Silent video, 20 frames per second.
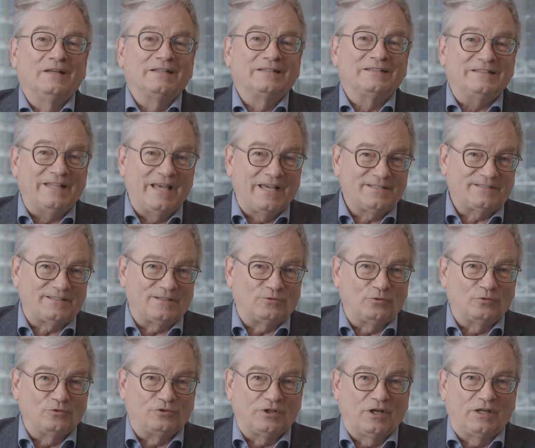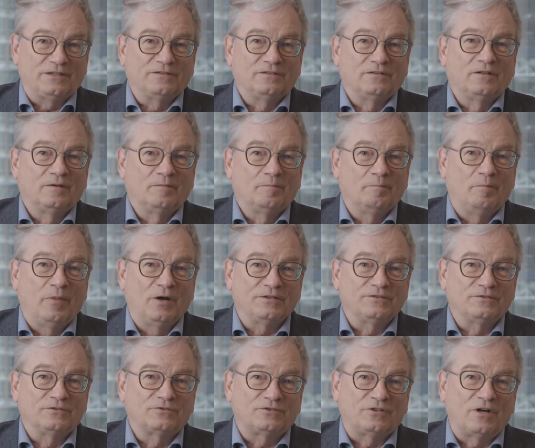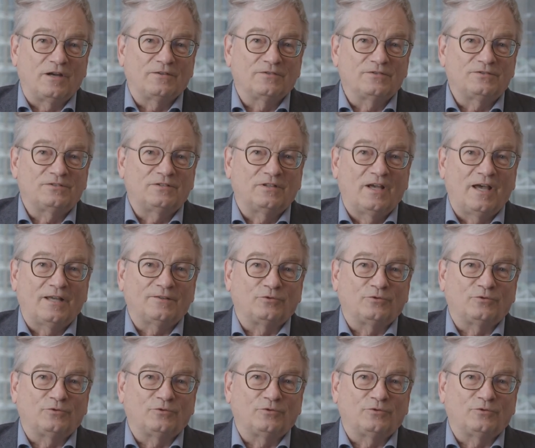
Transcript: dès cet automne. Bonne chance à